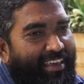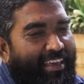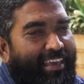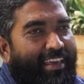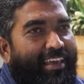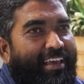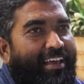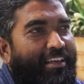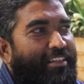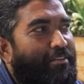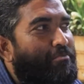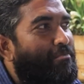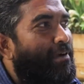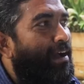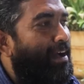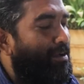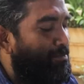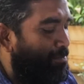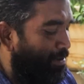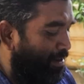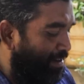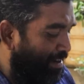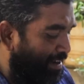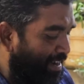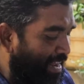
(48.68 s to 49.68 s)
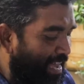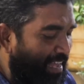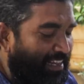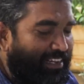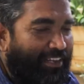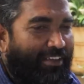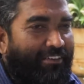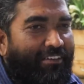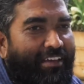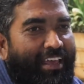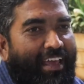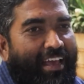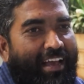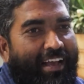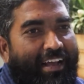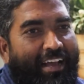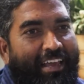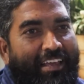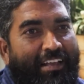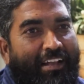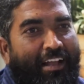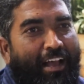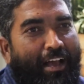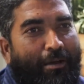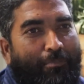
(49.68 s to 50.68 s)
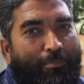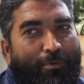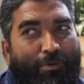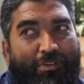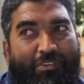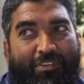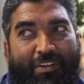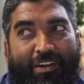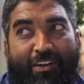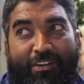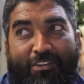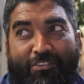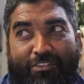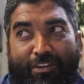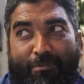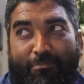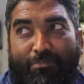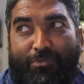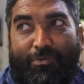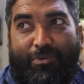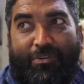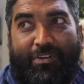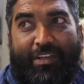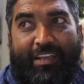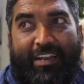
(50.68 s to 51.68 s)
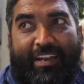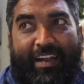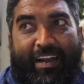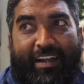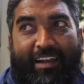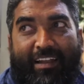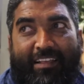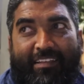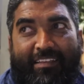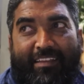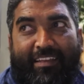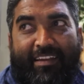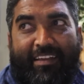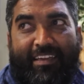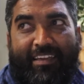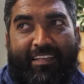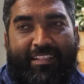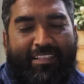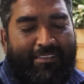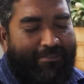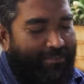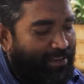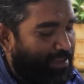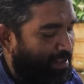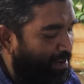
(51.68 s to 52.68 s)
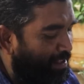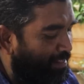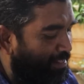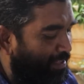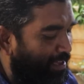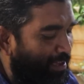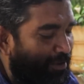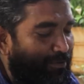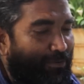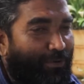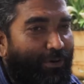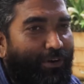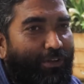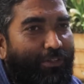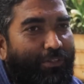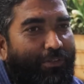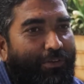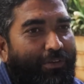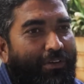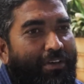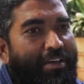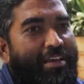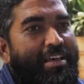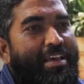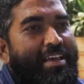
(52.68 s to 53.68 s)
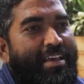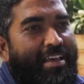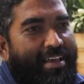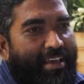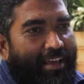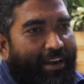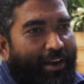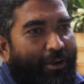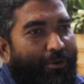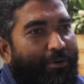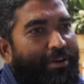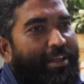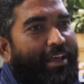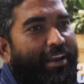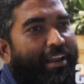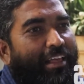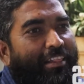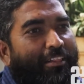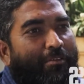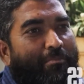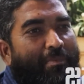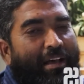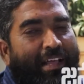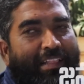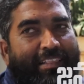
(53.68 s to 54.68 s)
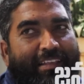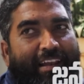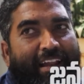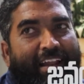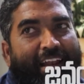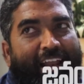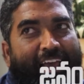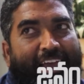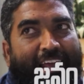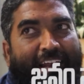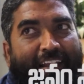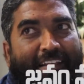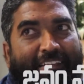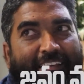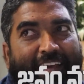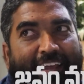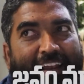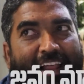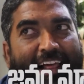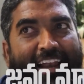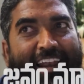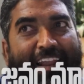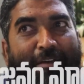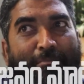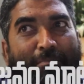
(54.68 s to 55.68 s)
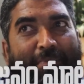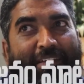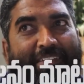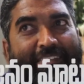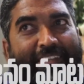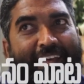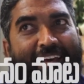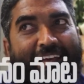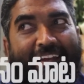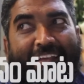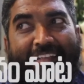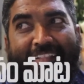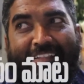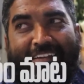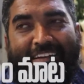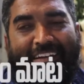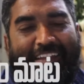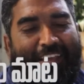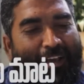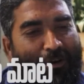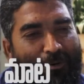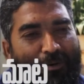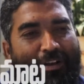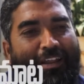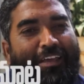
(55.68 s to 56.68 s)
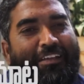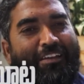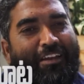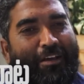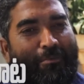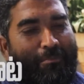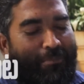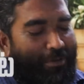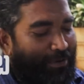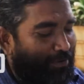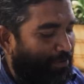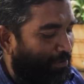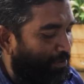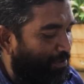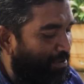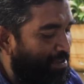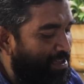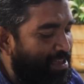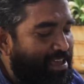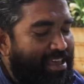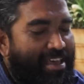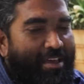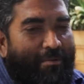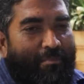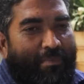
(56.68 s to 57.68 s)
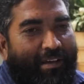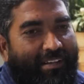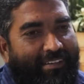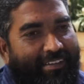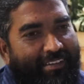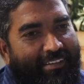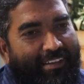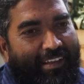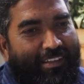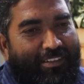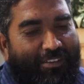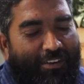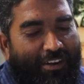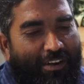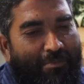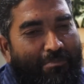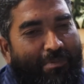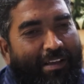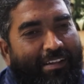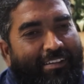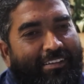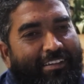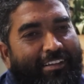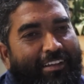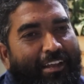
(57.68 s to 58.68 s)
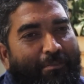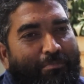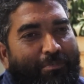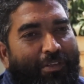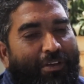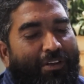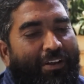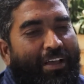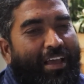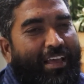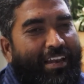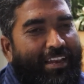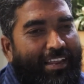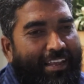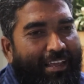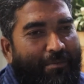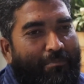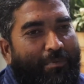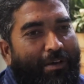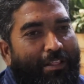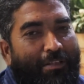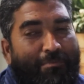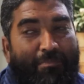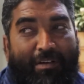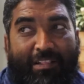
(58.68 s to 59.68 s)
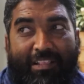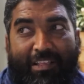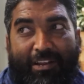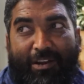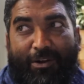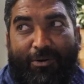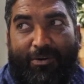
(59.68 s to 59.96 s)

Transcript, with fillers: ఏ అది మామూలేని రాజకీయం అయ్యాక ఇంకా అపోజిషన్లో చెప్తుంటేనే అట్లా జరిగేది వేరేదే ఉండదు రౌడీ అన్నంత మాత్రాన ఆయన జనాలు నమ్మేస్తారు ఏందండి ఎవరు ఏం నమ్మరు మంచి చేసేవాడు మంచి చెప్తారు కానీ పది మంది